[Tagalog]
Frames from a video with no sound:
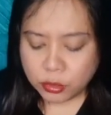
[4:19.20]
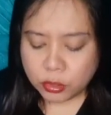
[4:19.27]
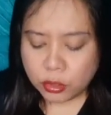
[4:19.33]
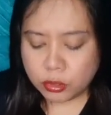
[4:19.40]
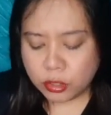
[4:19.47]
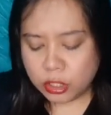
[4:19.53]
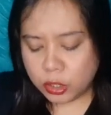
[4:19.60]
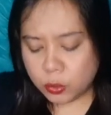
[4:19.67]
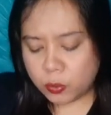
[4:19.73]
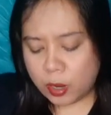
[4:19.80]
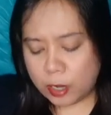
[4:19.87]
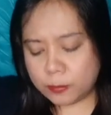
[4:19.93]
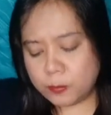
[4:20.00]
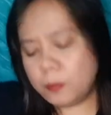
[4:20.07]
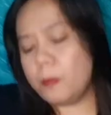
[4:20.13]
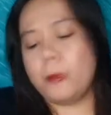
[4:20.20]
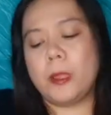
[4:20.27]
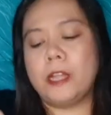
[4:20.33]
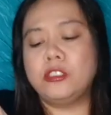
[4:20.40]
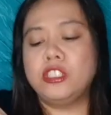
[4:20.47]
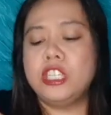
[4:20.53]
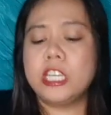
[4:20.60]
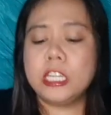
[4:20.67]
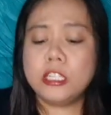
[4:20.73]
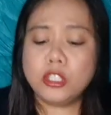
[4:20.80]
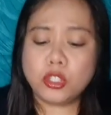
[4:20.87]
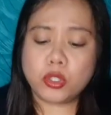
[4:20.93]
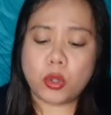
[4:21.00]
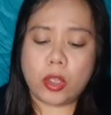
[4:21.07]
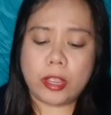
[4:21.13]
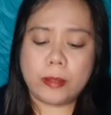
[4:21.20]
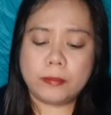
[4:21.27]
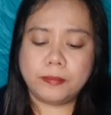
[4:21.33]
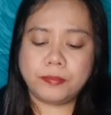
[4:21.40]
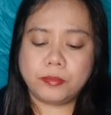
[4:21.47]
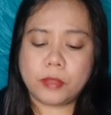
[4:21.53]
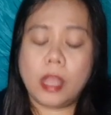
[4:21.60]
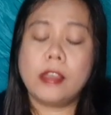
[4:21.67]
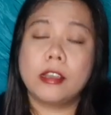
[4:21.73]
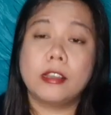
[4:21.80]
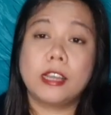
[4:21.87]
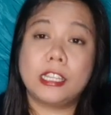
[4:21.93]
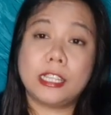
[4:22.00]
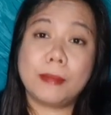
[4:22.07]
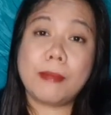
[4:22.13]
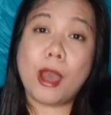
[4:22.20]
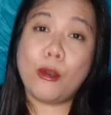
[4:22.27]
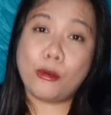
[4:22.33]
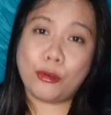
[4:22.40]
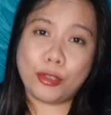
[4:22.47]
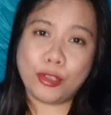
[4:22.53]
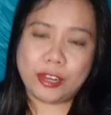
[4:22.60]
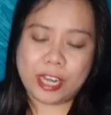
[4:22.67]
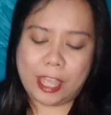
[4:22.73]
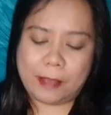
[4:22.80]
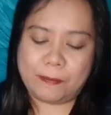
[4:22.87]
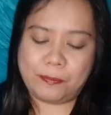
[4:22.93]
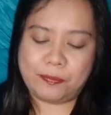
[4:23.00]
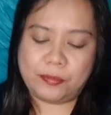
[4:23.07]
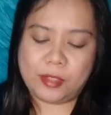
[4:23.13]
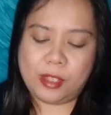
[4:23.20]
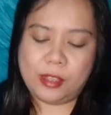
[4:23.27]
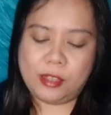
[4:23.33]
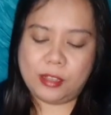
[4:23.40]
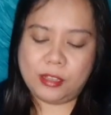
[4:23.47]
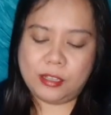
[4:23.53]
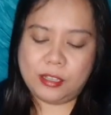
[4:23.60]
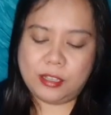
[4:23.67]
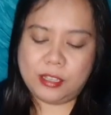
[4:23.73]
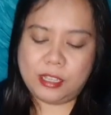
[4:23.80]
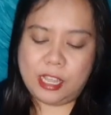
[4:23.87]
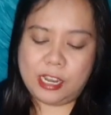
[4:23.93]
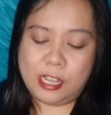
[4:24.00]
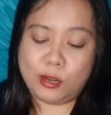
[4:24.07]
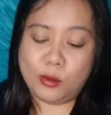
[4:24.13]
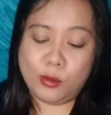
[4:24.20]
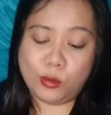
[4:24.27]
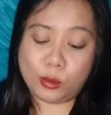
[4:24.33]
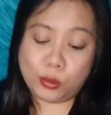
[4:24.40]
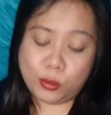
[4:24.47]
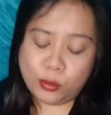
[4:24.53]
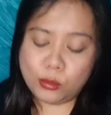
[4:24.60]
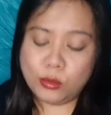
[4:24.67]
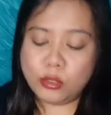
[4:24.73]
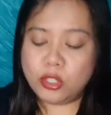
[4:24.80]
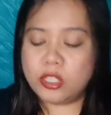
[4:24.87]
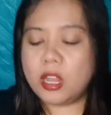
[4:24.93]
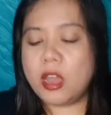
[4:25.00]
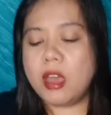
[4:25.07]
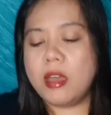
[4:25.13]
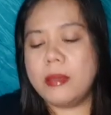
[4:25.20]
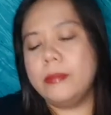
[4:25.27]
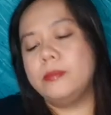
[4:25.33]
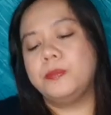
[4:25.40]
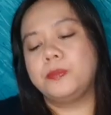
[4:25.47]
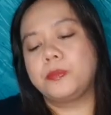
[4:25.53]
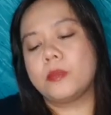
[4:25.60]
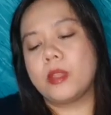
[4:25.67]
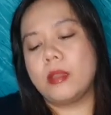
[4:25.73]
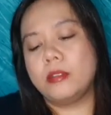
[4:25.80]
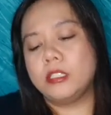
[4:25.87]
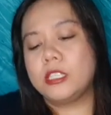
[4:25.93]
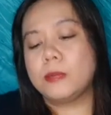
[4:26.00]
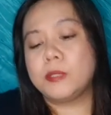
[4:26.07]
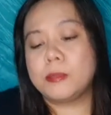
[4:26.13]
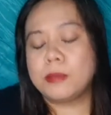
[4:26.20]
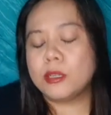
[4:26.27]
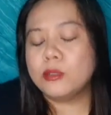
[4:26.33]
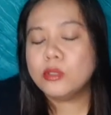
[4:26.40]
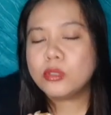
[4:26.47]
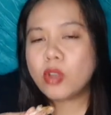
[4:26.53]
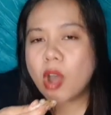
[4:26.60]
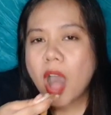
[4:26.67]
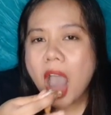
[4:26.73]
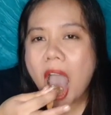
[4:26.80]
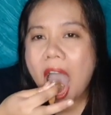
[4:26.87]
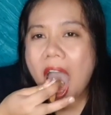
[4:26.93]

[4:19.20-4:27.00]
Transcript: So this one, ang chicken ni Joy. Katrabaho ko yun eh. Na nagluluto-luto siya. Sarap siya magluto.